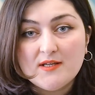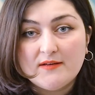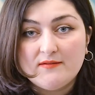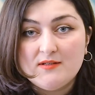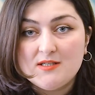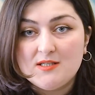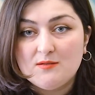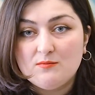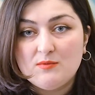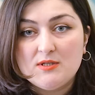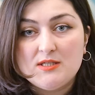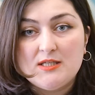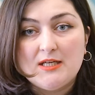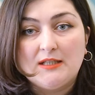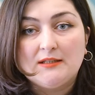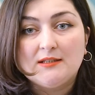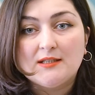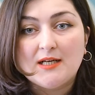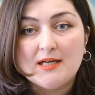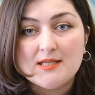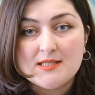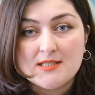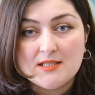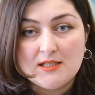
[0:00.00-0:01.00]
в зависимости
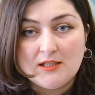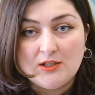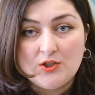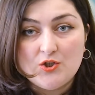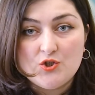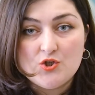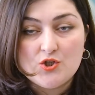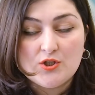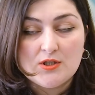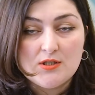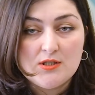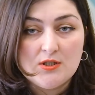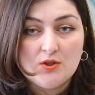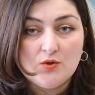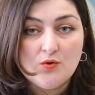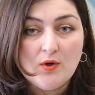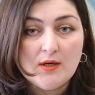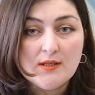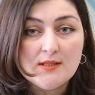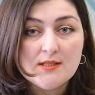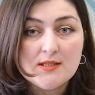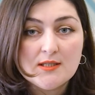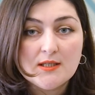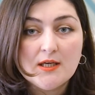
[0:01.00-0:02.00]
от разной клинической
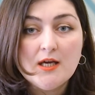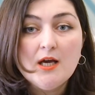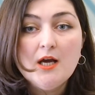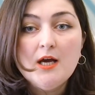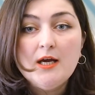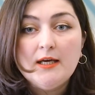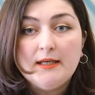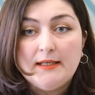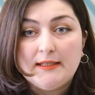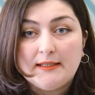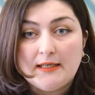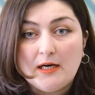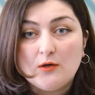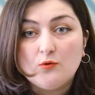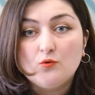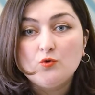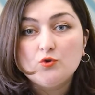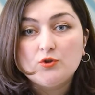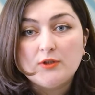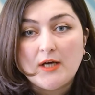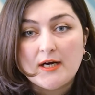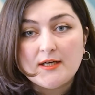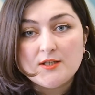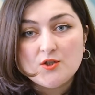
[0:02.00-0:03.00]
ситуации и
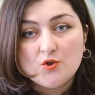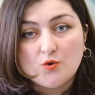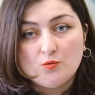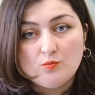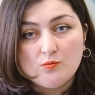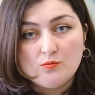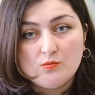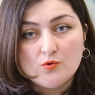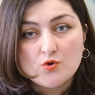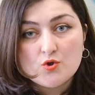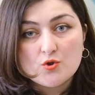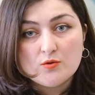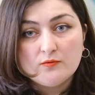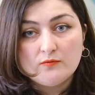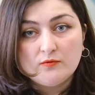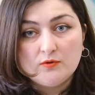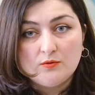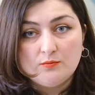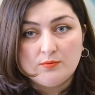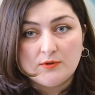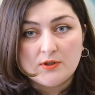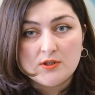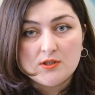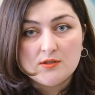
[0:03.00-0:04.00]
какую тактику мы можем
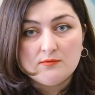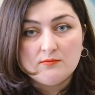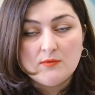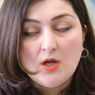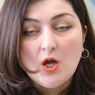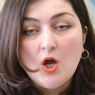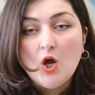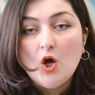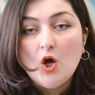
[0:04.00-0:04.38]
выбрать.